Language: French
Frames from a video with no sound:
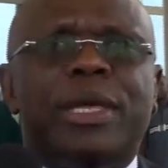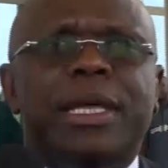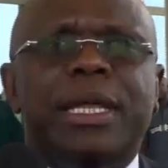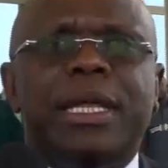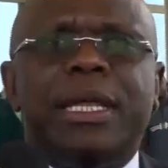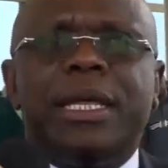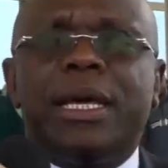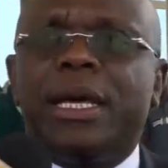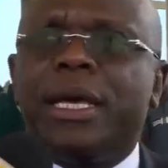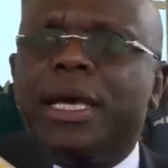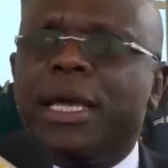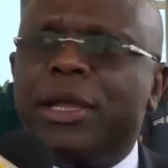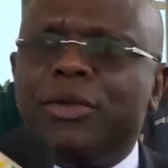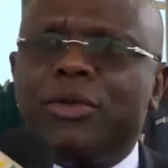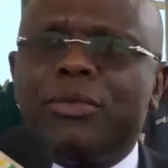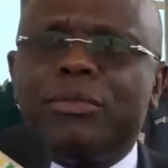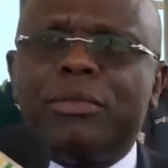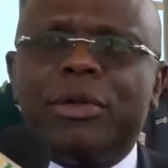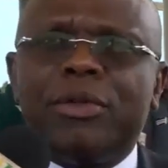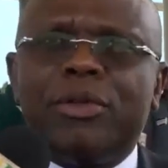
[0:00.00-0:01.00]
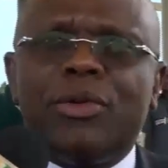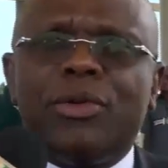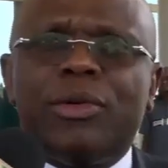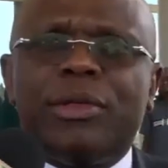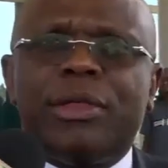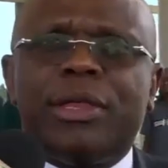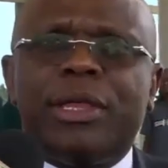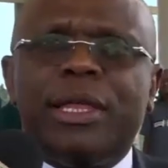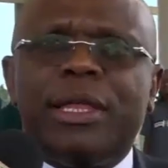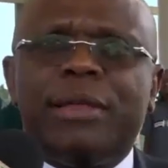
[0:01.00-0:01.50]
Il y a énormément de
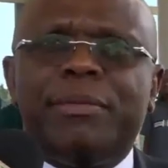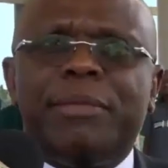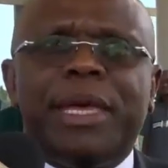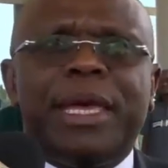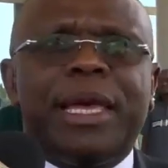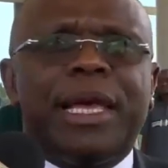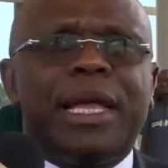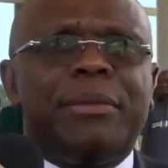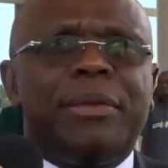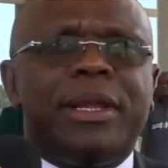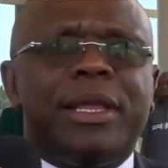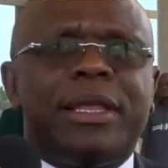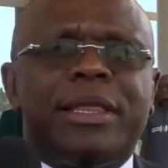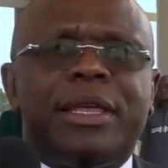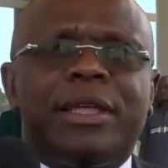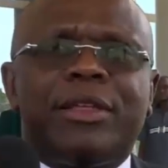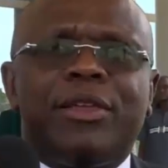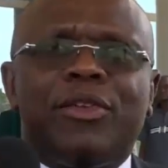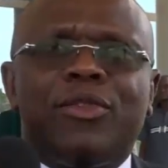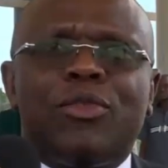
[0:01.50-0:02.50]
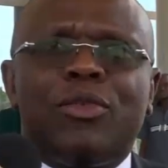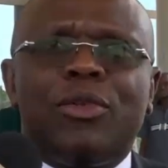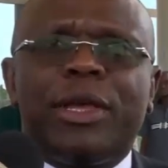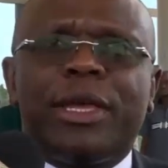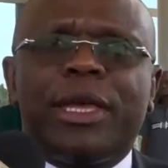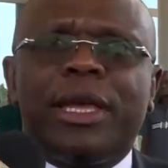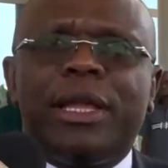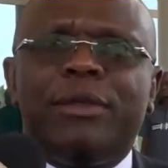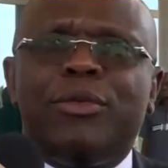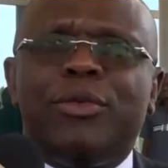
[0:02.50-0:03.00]
réussites, mais il y a également des secteurs sur
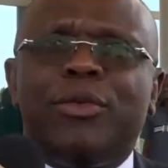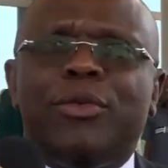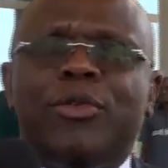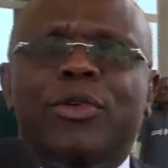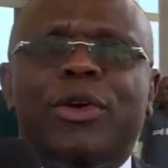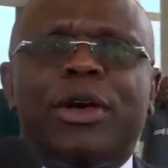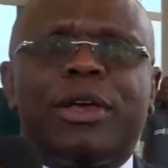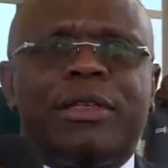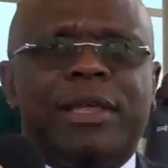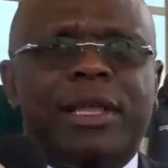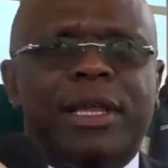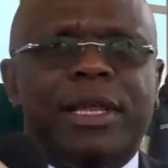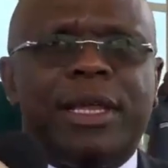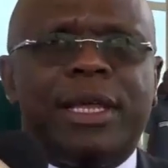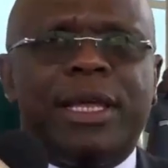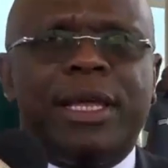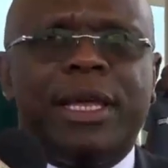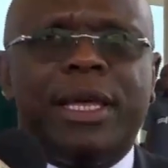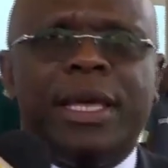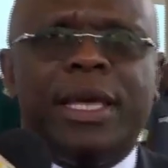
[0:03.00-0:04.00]
lesquels nous devons accélérer.